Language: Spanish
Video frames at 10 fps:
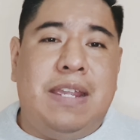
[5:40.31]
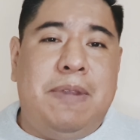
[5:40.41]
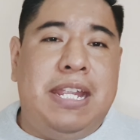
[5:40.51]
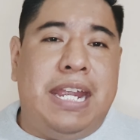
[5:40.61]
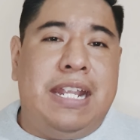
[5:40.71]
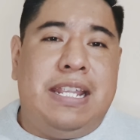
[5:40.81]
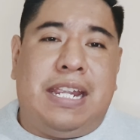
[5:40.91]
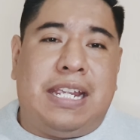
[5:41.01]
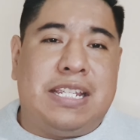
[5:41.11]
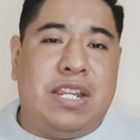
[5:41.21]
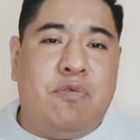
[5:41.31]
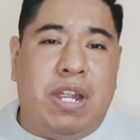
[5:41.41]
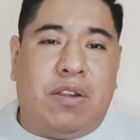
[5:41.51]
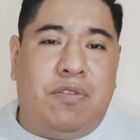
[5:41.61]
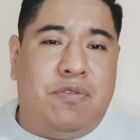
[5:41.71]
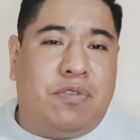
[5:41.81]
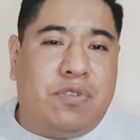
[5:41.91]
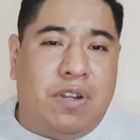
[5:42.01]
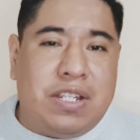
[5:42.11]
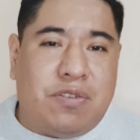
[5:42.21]
Es evidente que si no hay
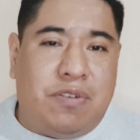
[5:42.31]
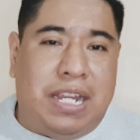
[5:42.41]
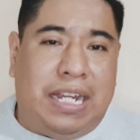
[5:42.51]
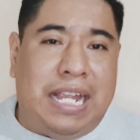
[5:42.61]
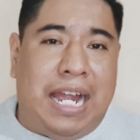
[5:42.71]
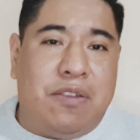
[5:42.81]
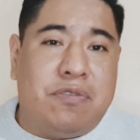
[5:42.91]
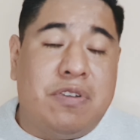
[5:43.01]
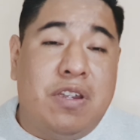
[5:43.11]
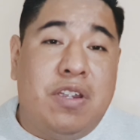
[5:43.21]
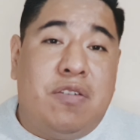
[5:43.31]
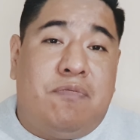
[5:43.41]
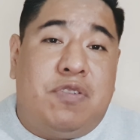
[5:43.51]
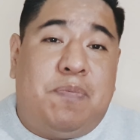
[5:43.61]
conductores conectados,